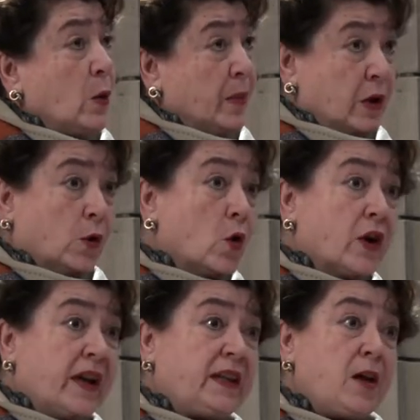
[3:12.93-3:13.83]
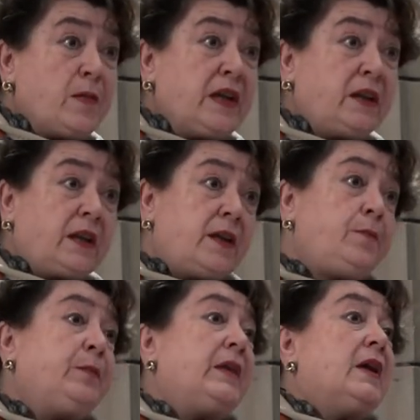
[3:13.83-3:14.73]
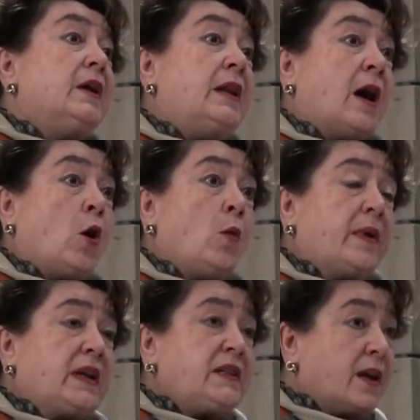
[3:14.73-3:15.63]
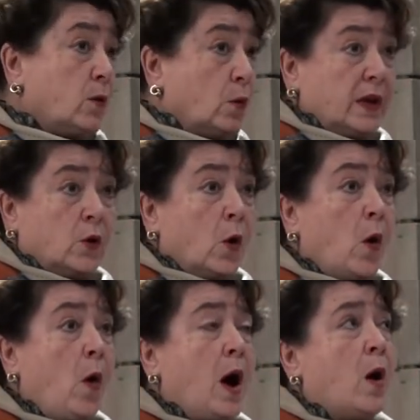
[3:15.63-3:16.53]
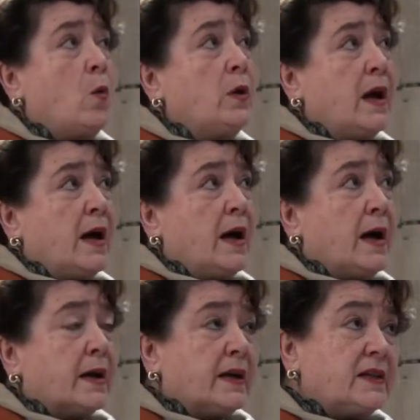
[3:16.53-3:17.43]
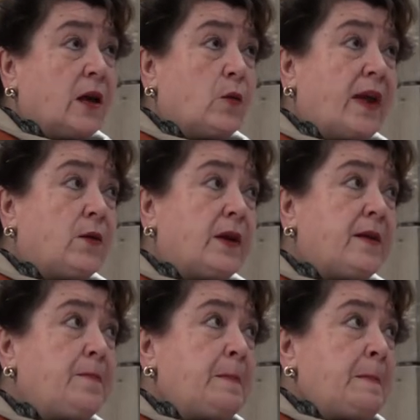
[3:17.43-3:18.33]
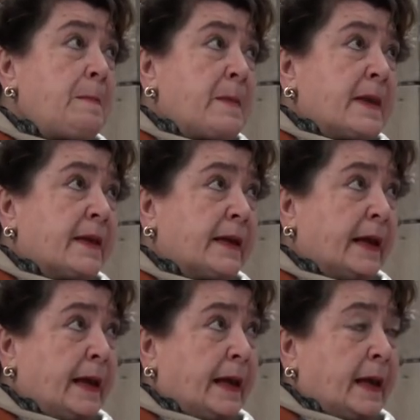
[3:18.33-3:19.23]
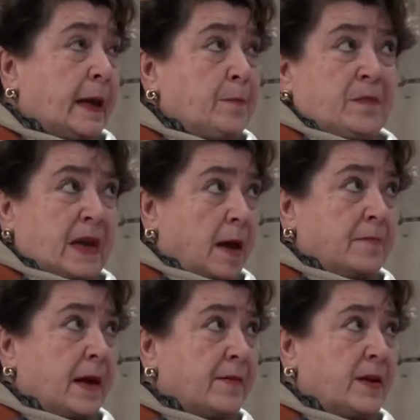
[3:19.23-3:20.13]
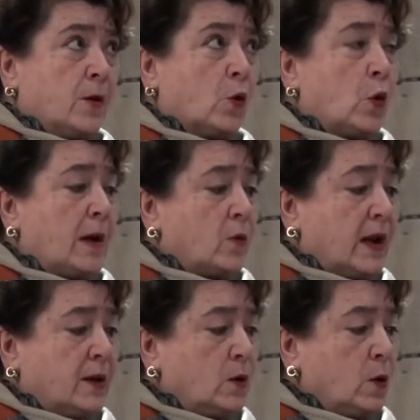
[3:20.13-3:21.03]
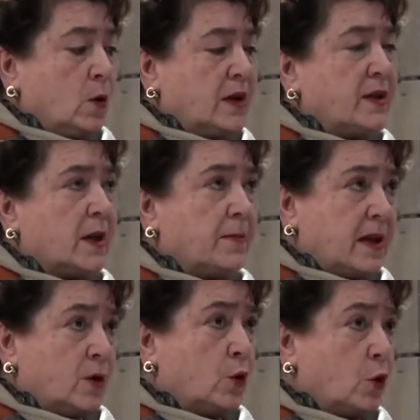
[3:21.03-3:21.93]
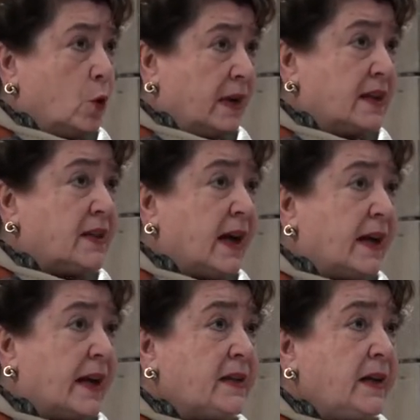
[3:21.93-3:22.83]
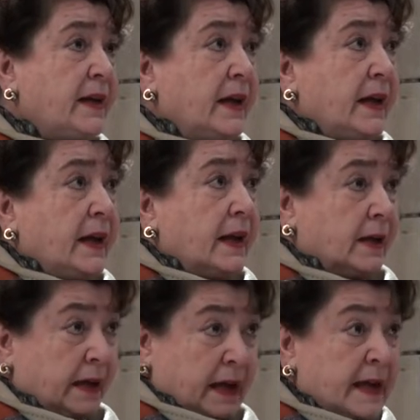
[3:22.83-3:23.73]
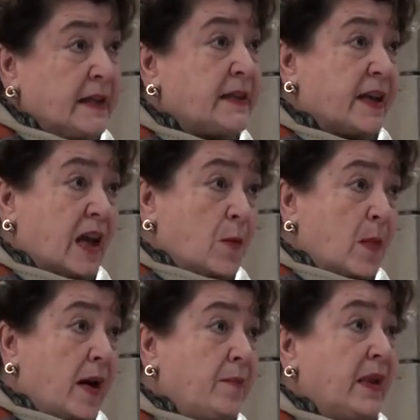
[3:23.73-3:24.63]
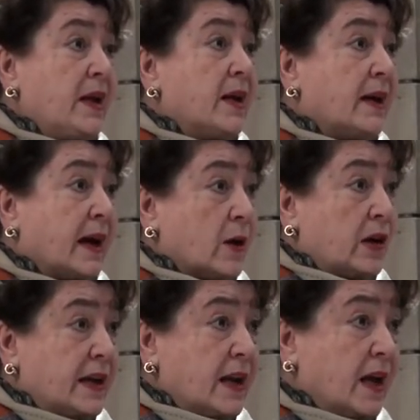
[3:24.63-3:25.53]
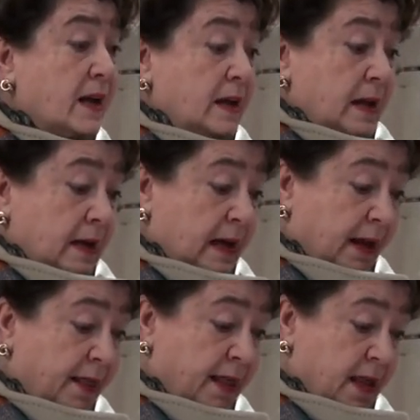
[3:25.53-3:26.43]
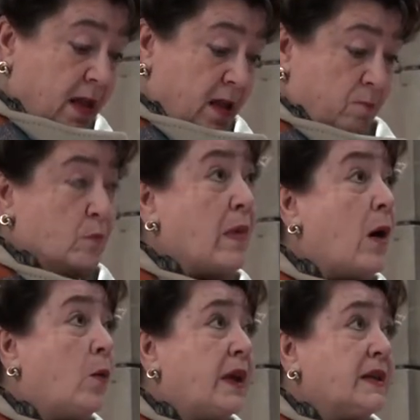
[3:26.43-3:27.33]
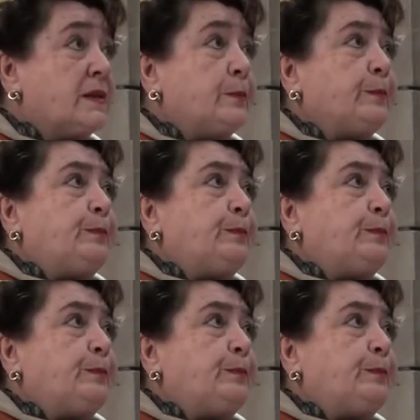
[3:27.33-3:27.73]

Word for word: Pero concretamente la obra se adjudicó a una restauradora que ya había venido colaborando e interviniendo en obras sacras que se llama Carolina García Maudes.